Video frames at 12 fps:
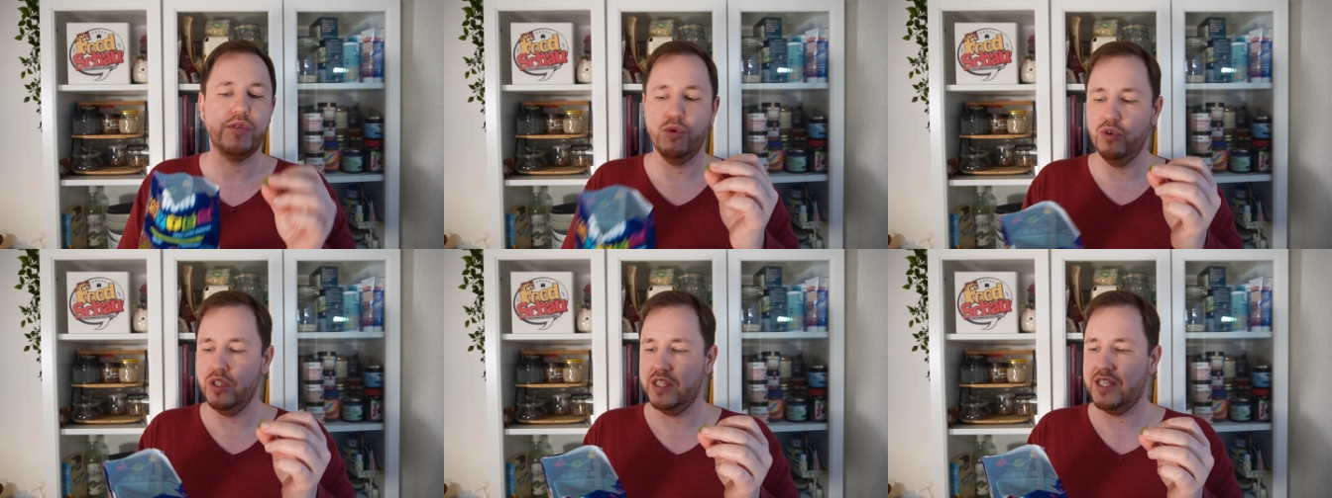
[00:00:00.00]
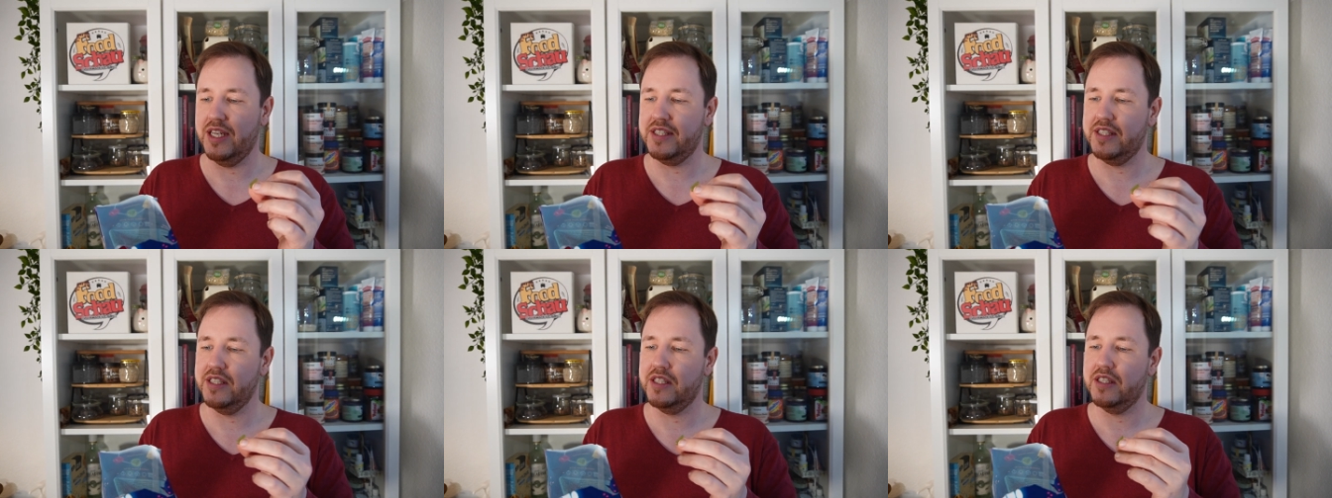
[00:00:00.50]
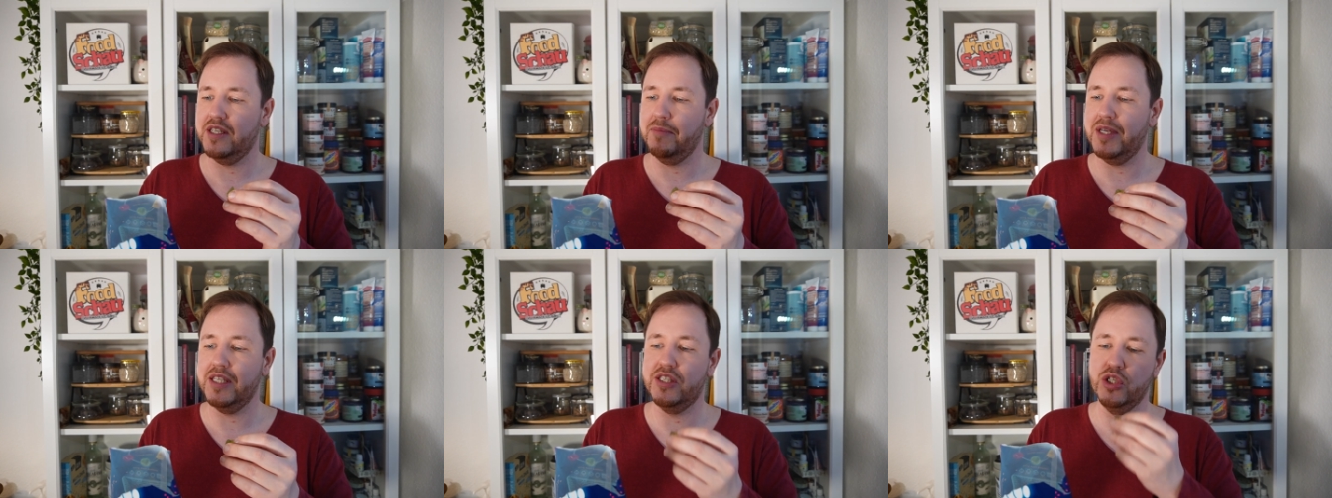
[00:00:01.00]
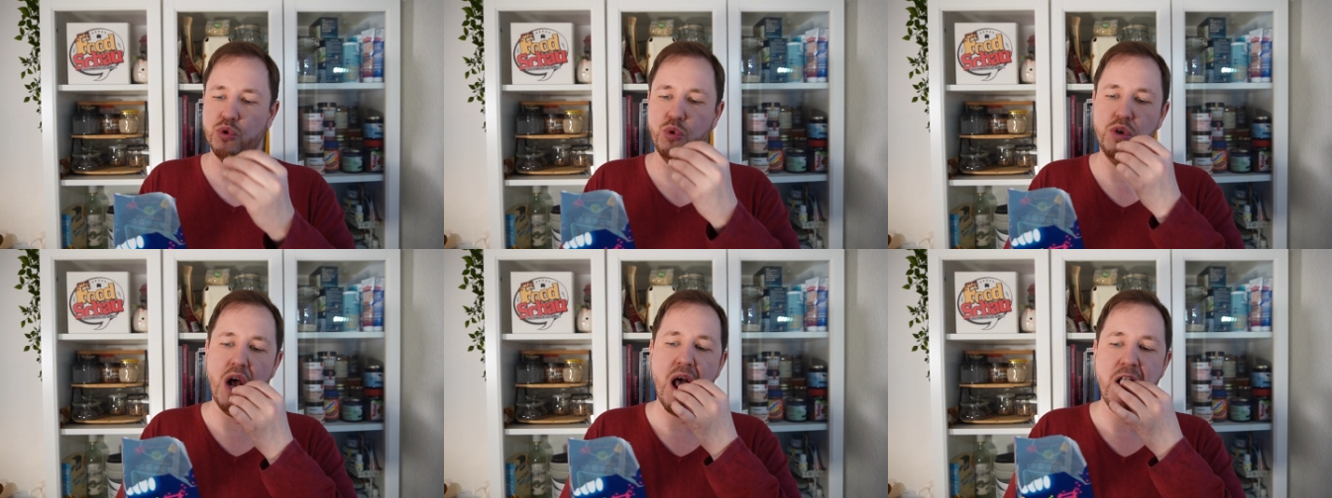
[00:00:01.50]
Und als letztes Limette
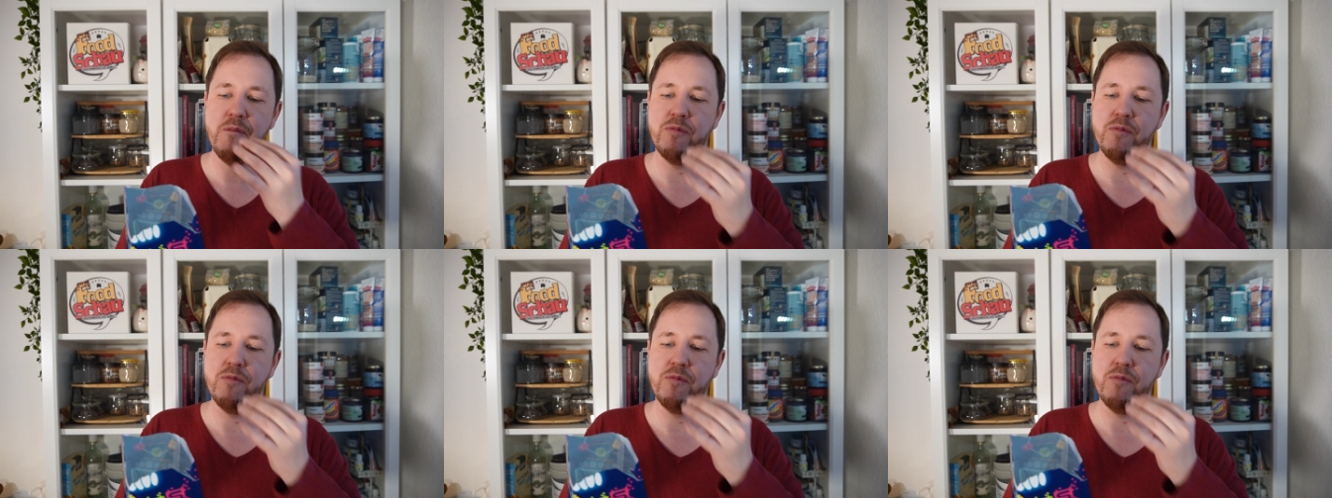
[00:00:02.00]
Zitrone.